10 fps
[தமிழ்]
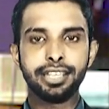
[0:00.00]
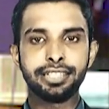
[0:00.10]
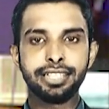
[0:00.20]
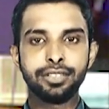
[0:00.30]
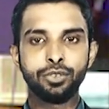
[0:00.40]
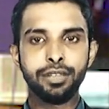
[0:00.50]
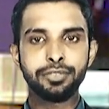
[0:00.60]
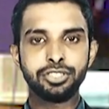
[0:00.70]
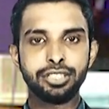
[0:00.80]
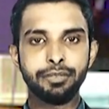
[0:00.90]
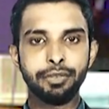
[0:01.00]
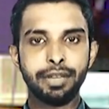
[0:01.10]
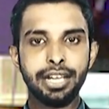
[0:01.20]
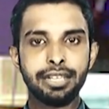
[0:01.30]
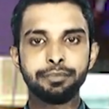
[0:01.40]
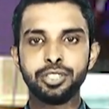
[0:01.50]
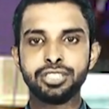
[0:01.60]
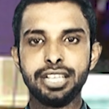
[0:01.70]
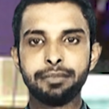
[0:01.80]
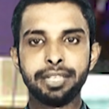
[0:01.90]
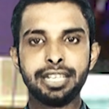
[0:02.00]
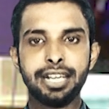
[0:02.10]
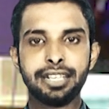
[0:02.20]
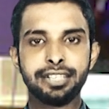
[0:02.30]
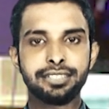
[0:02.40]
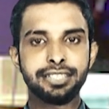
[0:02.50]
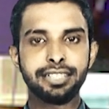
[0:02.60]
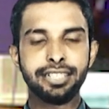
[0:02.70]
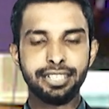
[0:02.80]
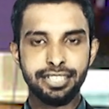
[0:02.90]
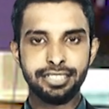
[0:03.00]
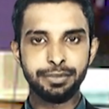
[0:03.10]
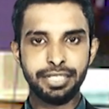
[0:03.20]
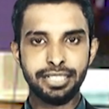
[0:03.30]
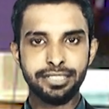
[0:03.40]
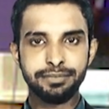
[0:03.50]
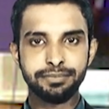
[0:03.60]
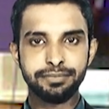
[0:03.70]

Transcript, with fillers: இந்த நுழைவுச்சீட்டு விவகாரம் பிரச்சார மேலாளரின் சீட்டை கிழித்துவிட்டது